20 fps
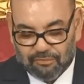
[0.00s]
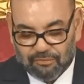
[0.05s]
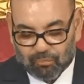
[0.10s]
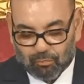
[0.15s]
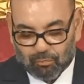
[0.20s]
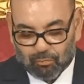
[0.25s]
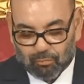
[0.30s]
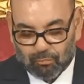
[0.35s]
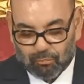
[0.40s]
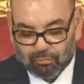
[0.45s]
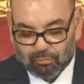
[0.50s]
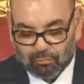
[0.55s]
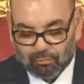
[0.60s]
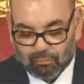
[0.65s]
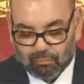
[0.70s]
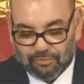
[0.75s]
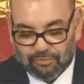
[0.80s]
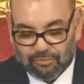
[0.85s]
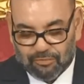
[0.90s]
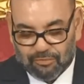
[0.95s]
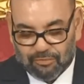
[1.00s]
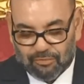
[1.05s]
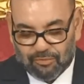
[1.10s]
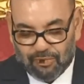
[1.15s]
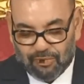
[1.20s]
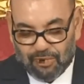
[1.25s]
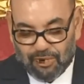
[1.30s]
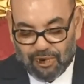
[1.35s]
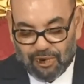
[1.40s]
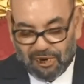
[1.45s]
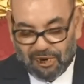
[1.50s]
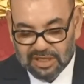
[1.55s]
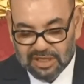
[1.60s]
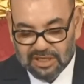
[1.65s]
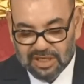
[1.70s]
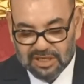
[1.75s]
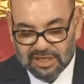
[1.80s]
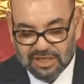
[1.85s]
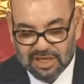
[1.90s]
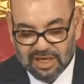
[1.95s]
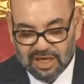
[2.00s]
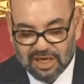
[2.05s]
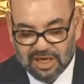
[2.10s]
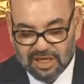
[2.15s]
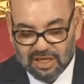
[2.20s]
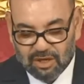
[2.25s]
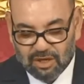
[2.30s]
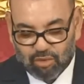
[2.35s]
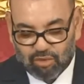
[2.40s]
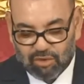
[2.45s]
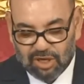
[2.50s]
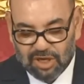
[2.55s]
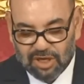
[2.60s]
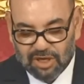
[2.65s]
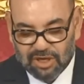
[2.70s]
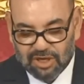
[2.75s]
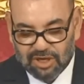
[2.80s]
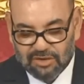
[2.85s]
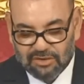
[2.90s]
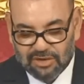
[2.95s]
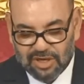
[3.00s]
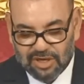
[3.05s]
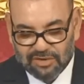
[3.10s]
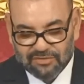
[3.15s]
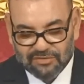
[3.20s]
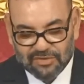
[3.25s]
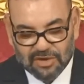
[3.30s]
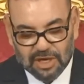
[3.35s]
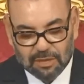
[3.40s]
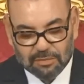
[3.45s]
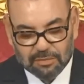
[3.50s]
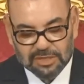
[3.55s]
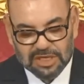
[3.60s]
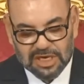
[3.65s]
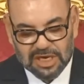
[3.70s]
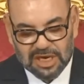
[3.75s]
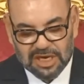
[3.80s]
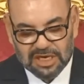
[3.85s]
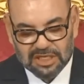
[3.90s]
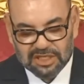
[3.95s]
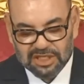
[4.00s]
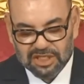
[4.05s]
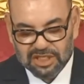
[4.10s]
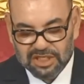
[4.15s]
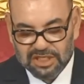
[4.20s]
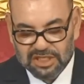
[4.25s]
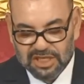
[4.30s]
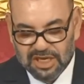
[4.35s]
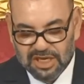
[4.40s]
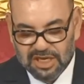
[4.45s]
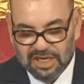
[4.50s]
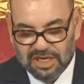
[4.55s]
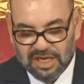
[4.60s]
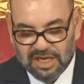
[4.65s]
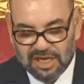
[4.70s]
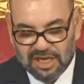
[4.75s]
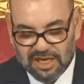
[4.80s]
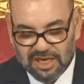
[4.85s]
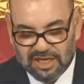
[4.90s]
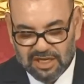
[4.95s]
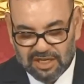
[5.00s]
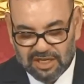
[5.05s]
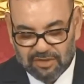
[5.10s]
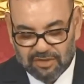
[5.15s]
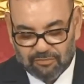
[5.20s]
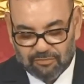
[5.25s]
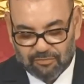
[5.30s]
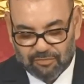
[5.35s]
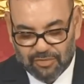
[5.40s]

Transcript: مناسبات خاصة أنه لا, لا فخامة الرئيس الجزائري الحالي